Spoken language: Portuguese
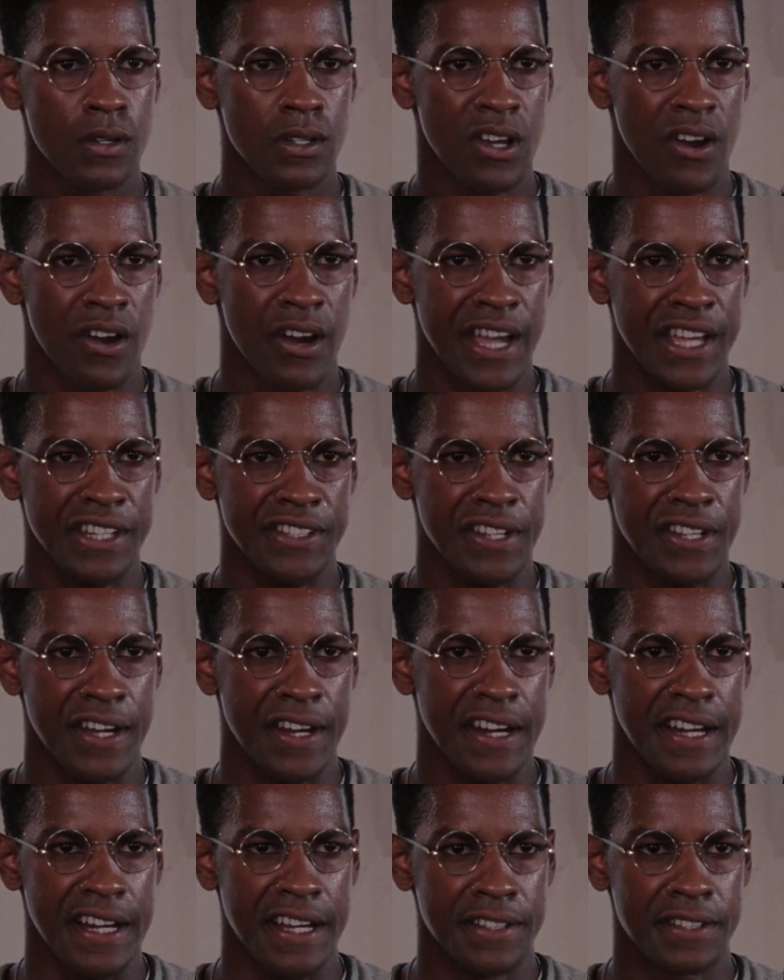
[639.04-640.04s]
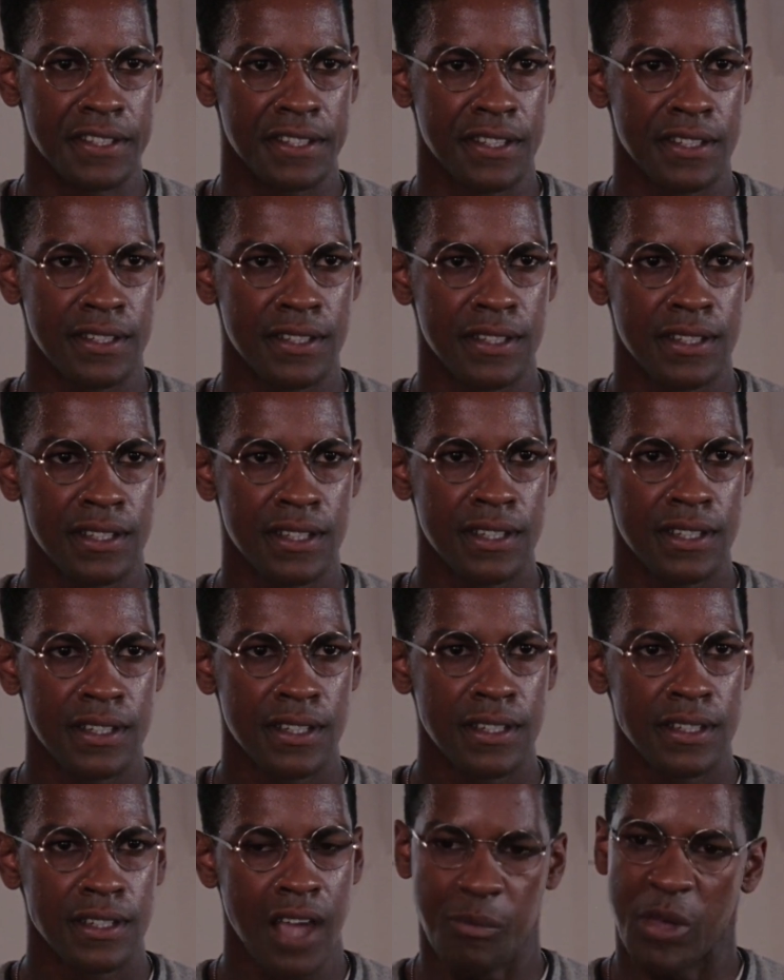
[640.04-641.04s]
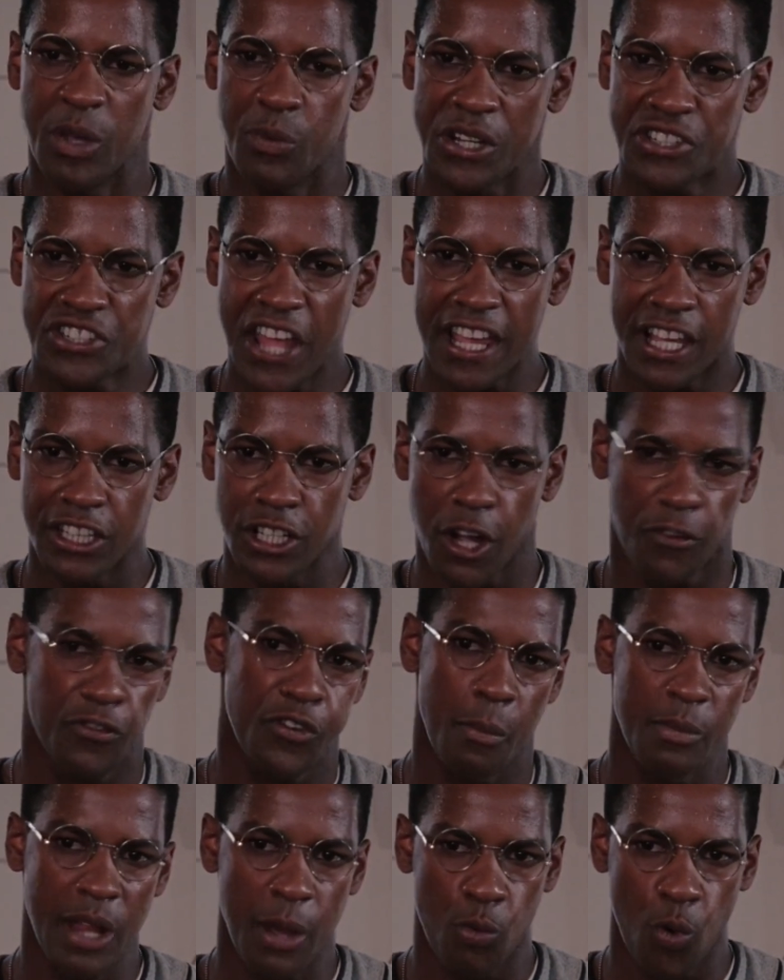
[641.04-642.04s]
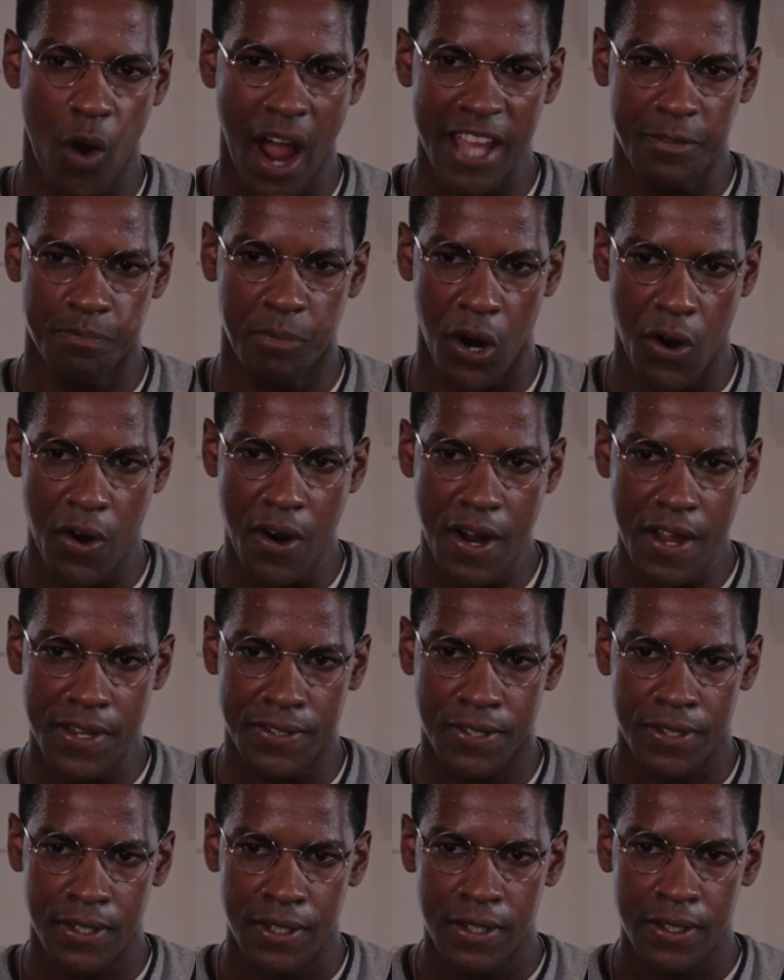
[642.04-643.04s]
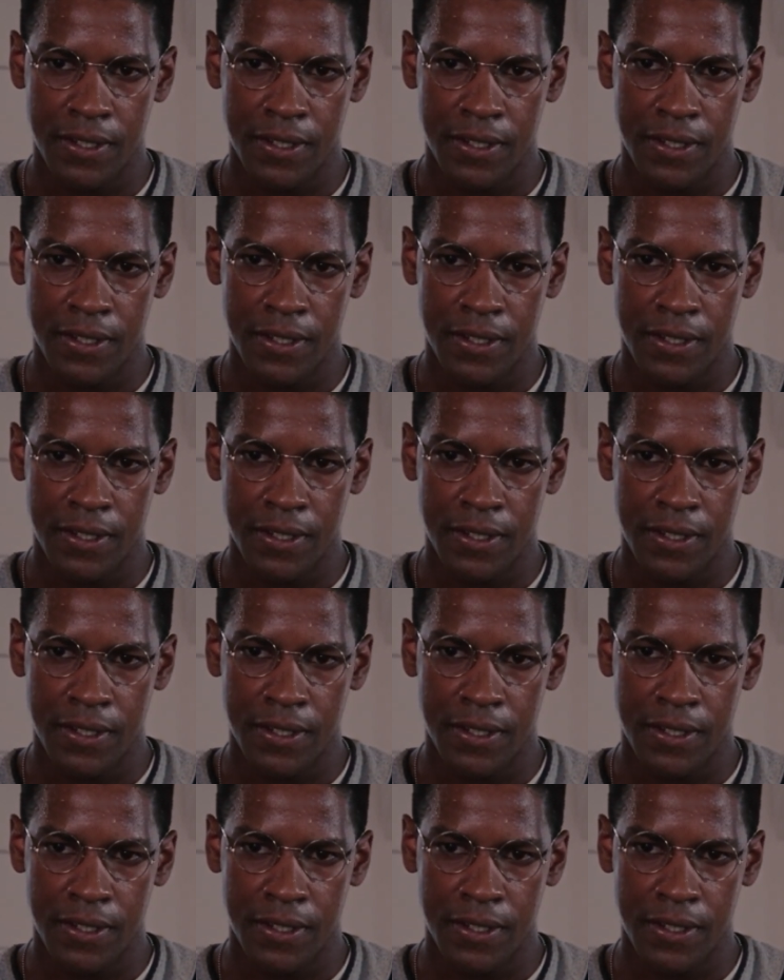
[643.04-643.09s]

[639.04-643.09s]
No, he does. I mean, we're taking her from them white boys.